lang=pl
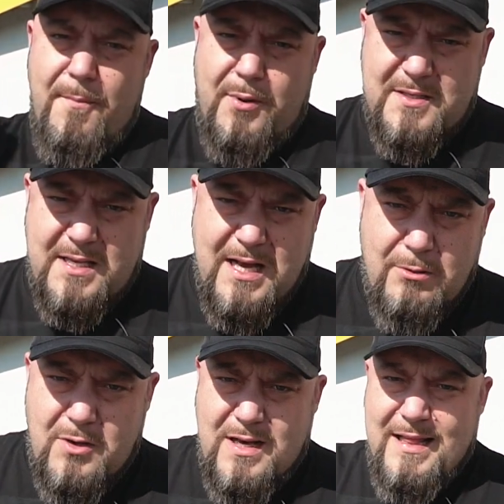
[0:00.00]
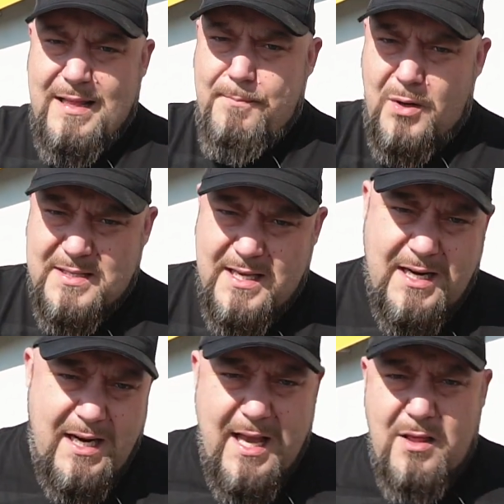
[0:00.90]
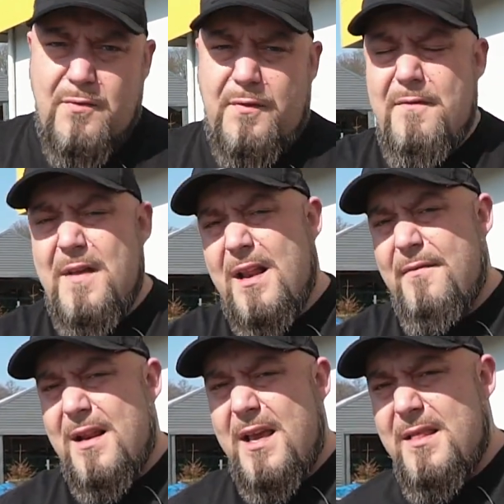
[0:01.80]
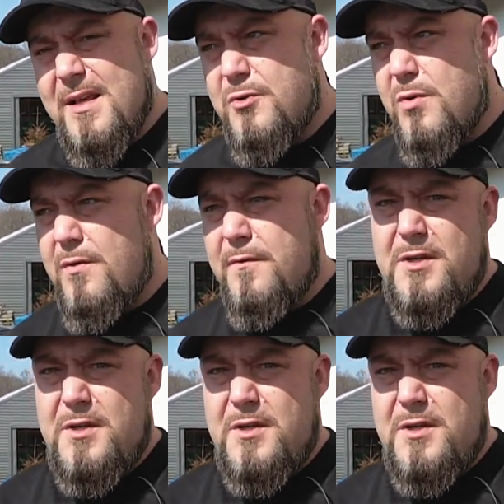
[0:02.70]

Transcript: polskich autohandli, polskich klientów i wiele, wiele innych członów.